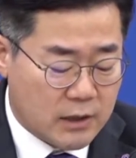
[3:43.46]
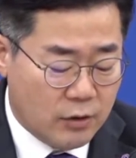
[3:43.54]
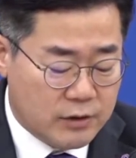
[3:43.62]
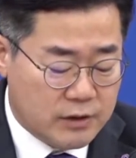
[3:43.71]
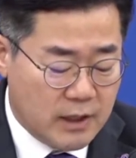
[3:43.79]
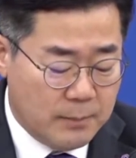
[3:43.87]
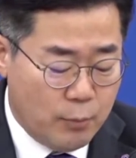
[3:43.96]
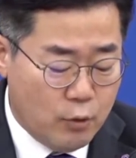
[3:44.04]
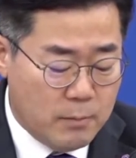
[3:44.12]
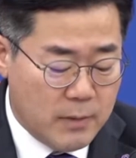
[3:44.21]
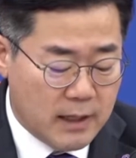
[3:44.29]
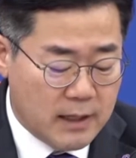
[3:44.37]
경제
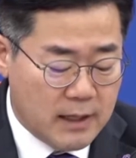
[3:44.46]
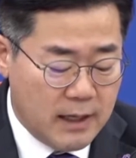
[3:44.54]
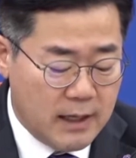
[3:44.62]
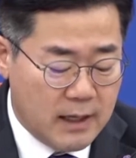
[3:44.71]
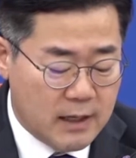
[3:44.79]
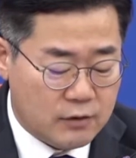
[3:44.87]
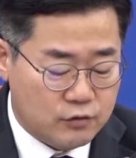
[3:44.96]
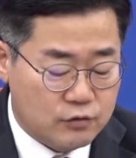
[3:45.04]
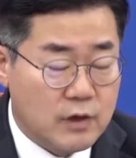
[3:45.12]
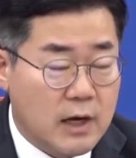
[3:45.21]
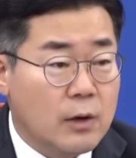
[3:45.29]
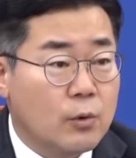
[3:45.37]
폭망에 대해
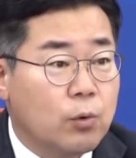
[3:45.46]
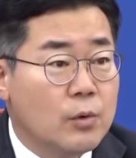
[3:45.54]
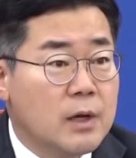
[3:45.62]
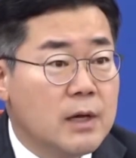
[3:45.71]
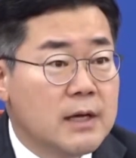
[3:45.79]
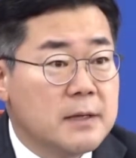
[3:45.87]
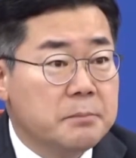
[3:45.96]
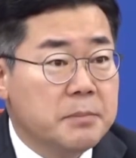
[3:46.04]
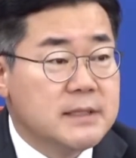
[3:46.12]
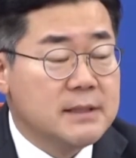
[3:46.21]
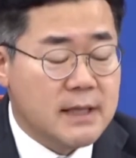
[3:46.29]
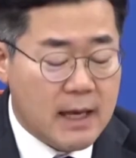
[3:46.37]
추궁하고
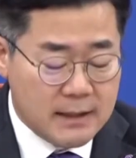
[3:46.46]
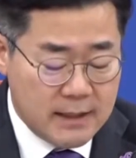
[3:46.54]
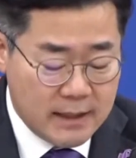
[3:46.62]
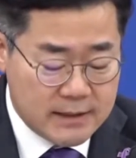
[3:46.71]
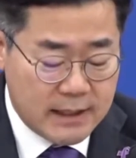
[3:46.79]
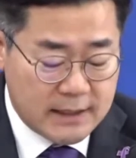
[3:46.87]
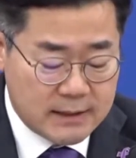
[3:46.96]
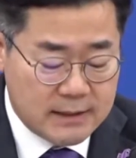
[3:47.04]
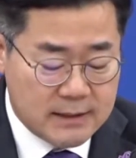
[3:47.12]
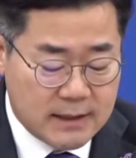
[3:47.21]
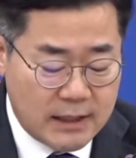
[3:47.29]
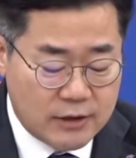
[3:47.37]
민생
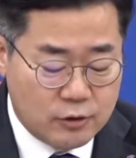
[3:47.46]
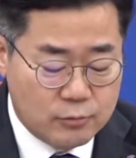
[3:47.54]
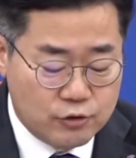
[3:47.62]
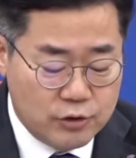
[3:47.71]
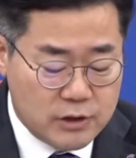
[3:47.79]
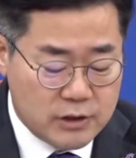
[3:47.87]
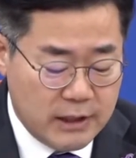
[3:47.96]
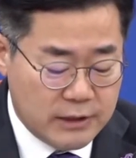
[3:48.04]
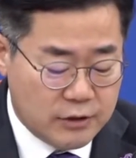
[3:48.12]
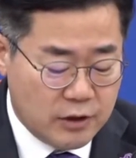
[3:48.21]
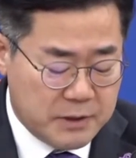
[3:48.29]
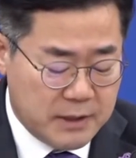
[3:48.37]
대책을 따져 물을
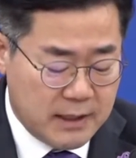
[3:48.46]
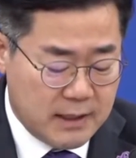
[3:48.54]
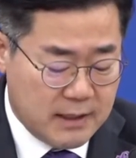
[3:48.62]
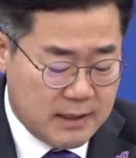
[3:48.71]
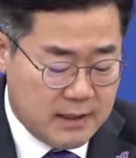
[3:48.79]
예정입니다.